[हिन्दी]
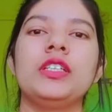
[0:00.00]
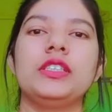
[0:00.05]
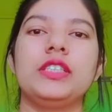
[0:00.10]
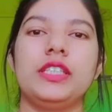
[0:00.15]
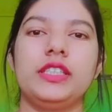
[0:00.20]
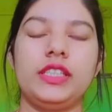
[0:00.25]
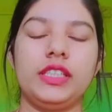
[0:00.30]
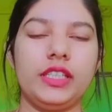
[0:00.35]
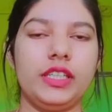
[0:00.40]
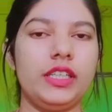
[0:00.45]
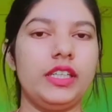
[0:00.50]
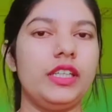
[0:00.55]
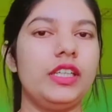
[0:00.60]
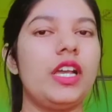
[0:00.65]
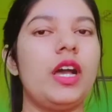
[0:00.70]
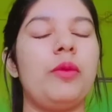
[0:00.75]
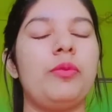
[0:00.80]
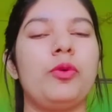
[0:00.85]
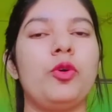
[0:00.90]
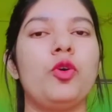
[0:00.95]
जैसे कि
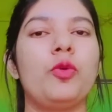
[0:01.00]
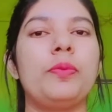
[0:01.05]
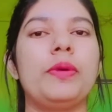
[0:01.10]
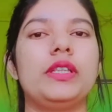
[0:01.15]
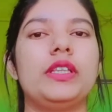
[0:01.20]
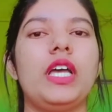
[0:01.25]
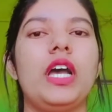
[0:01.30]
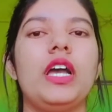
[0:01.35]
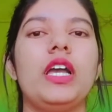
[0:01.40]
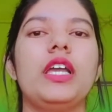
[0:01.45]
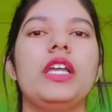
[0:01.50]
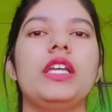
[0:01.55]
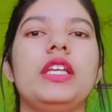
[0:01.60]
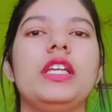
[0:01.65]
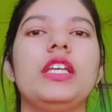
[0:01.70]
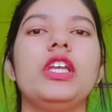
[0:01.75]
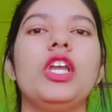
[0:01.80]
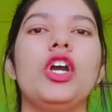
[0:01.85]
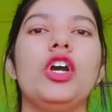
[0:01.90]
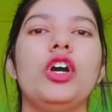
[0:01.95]
आपको पता है
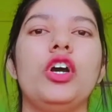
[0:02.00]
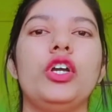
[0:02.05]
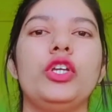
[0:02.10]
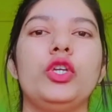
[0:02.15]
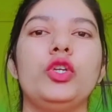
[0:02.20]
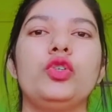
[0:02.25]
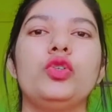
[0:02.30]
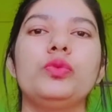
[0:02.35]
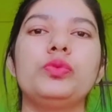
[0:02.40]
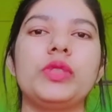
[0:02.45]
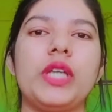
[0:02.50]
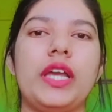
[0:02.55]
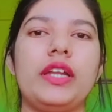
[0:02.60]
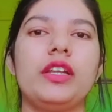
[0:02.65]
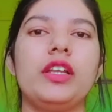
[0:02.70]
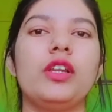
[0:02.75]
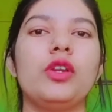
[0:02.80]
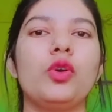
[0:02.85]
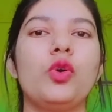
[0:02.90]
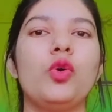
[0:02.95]
यूट्यूब
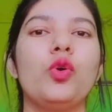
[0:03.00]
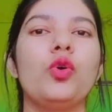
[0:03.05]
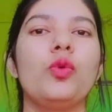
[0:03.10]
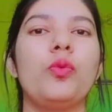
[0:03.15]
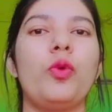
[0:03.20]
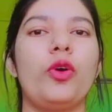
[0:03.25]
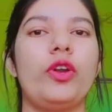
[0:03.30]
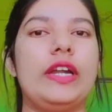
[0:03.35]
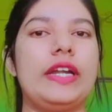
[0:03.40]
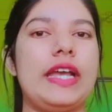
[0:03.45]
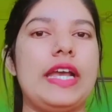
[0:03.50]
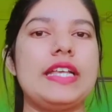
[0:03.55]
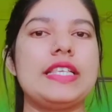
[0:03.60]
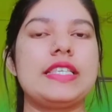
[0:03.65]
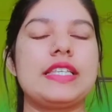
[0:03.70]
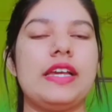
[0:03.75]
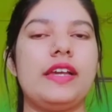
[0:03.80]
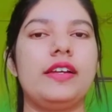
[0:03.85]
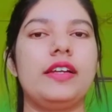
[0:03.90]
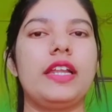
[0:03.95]
चैनल को मोनेटाइज
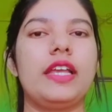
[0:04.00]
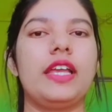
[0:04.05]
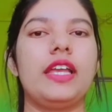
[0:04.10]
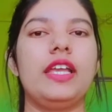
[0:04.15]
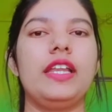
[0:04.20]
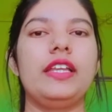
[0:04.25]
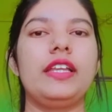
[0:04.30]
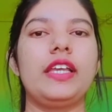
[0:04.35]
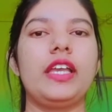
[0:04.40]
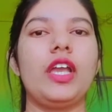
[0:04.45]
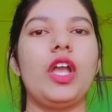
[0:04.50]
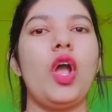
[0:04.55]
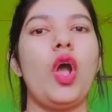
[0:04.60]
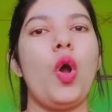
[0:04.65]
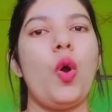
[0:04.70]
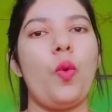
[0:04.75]
करने के लिए